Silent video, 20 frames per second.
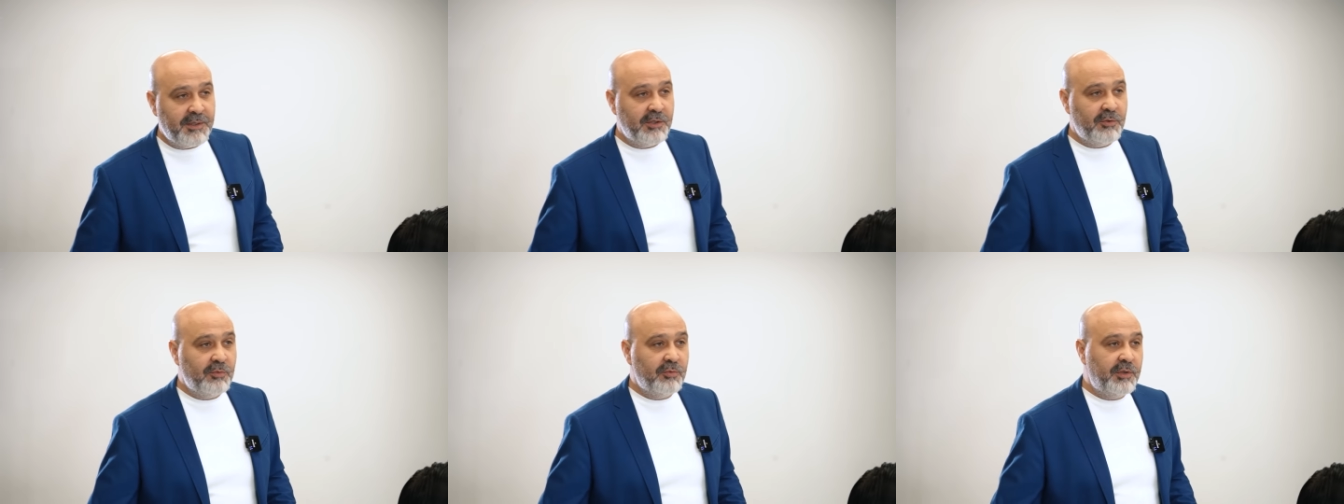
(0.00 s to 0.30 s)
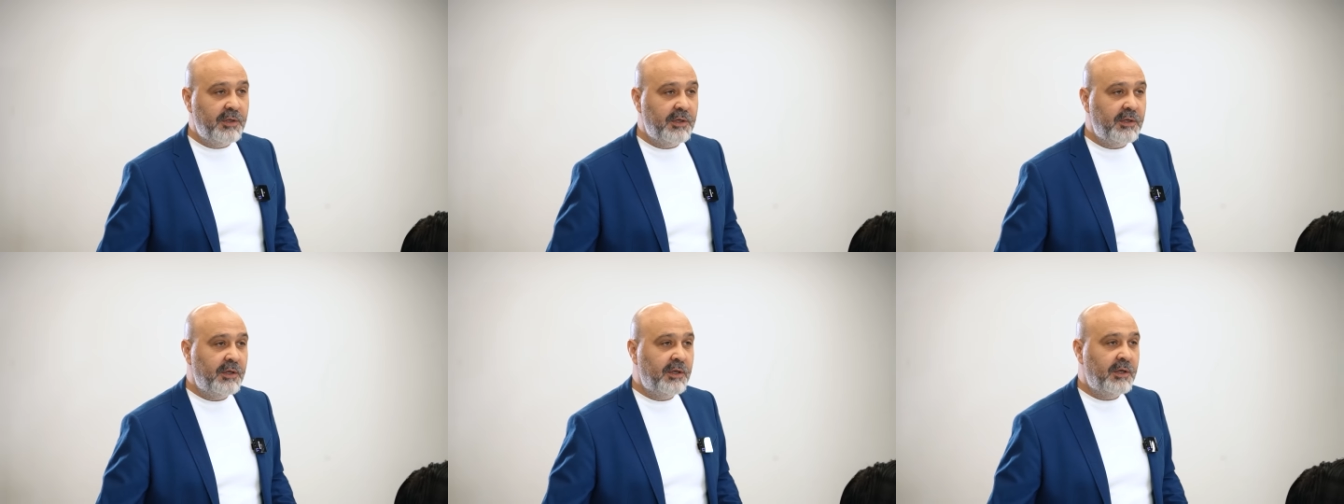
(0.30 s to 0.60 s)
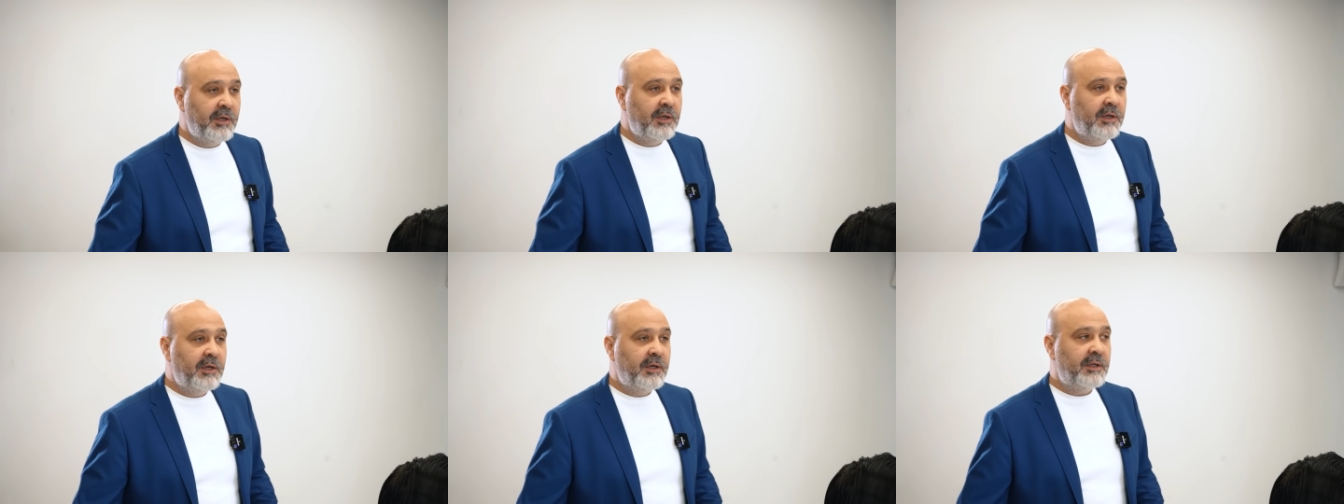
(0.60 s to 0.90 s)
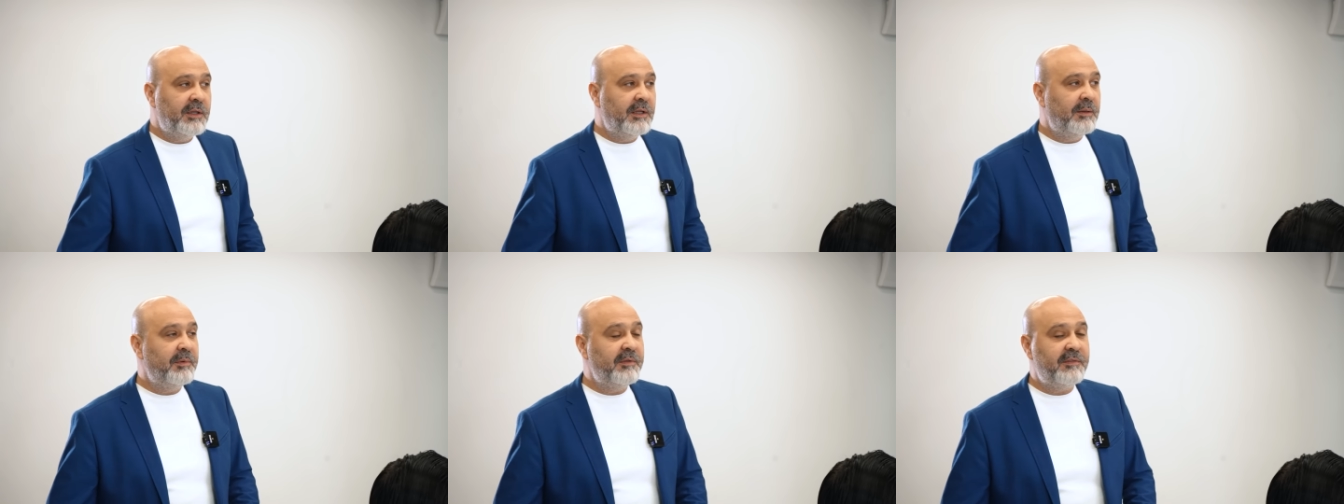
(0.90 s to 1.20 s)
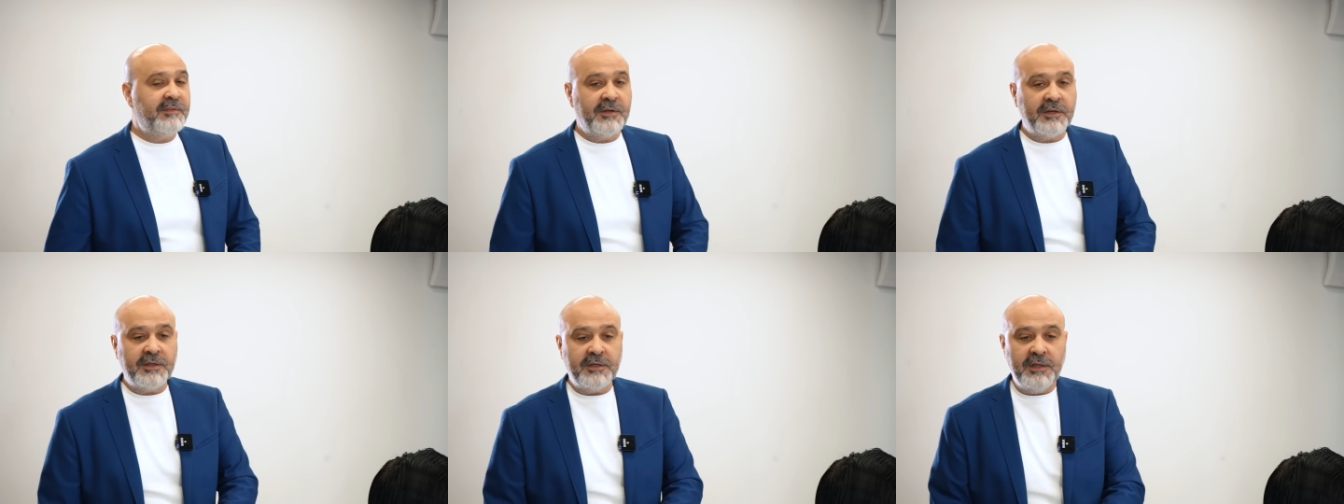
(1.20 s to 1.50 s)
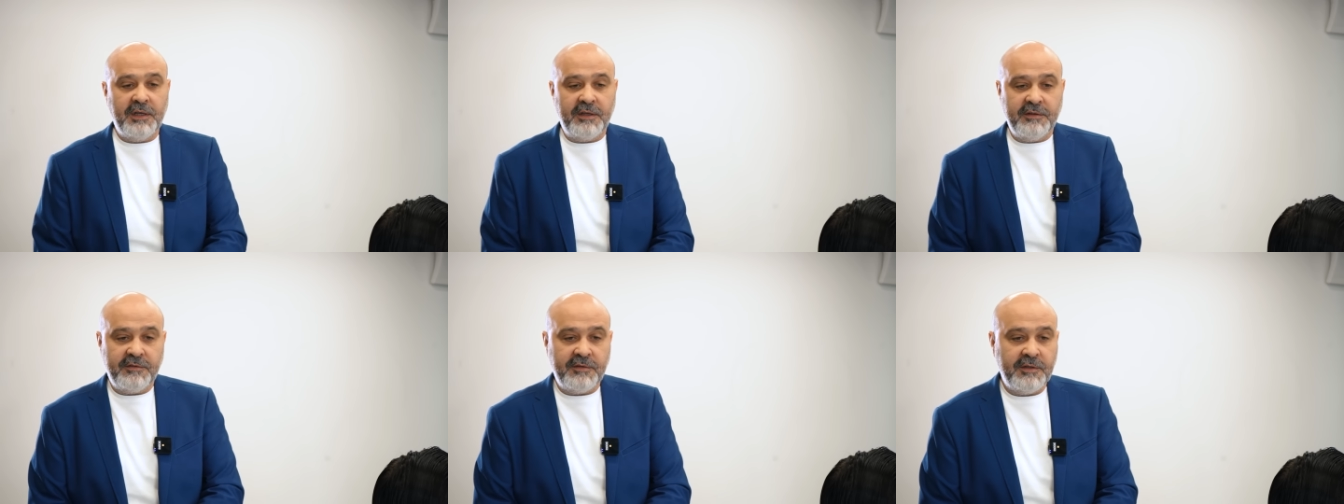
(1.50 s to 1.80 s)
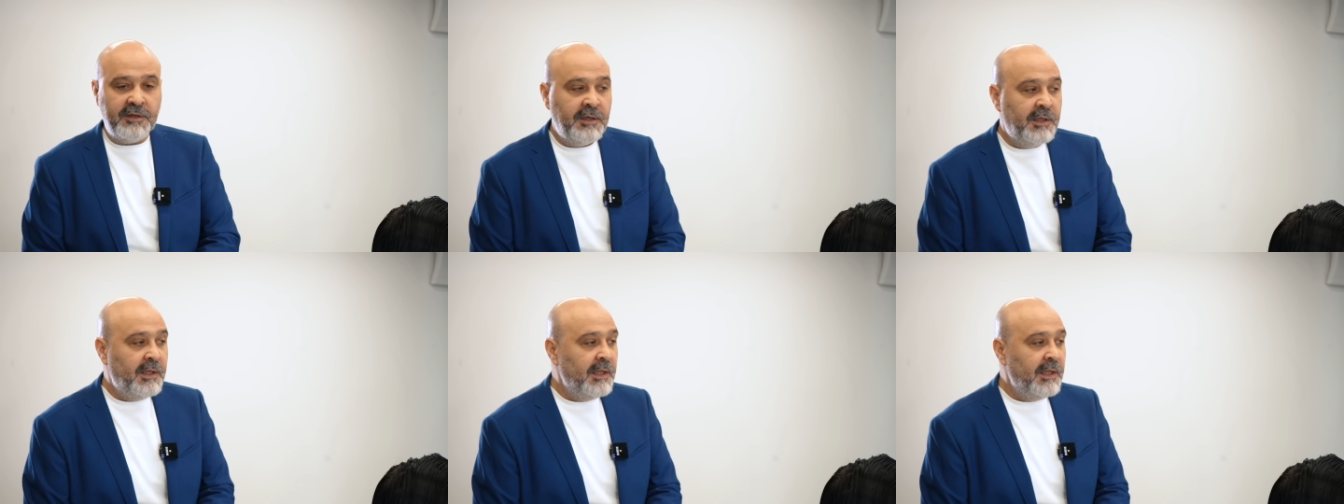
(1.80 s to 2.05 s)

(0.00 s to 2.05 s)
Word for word: году, да? На мастер-классе.